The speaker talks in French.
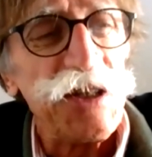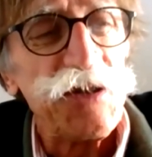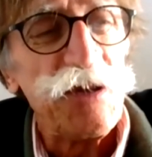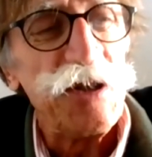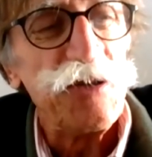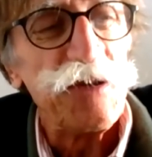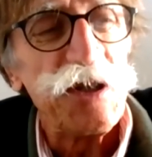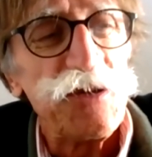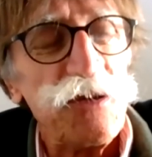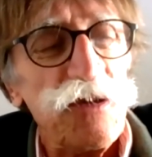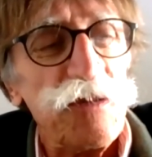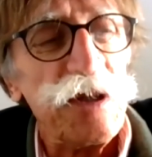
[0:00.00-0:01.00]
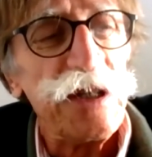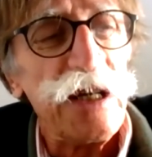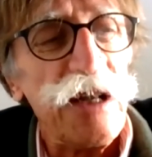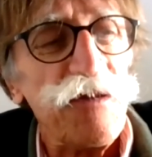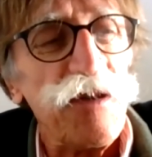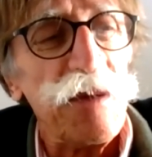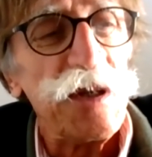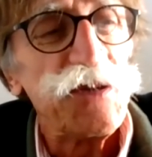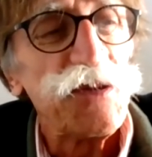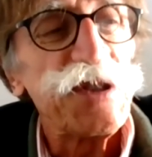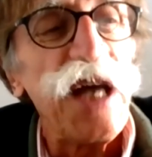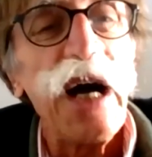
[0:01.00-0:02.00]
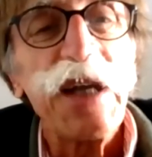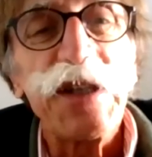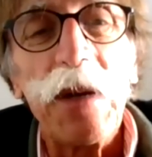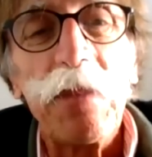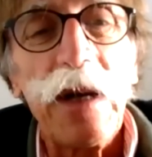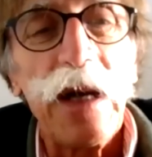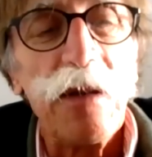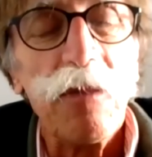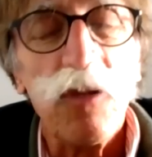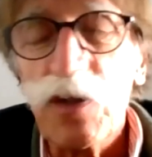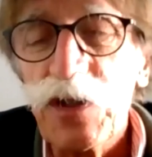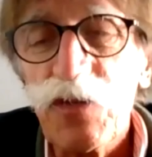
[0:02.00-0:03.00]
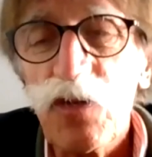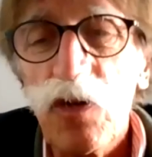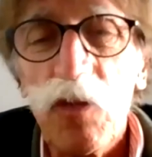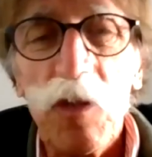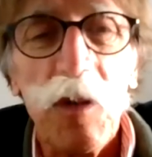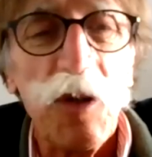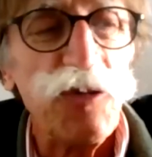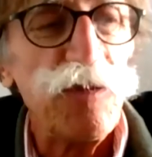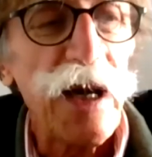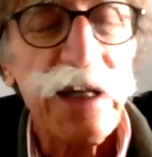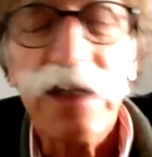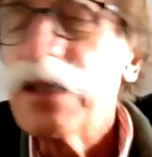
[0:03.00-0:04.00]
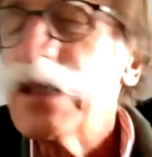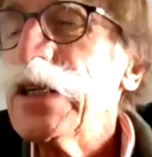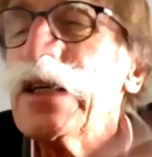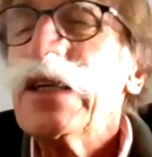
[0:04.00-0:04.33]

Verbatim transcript: question de l'éducation aux médias et à l'information s'arrête après au, niveau, au moment du bac.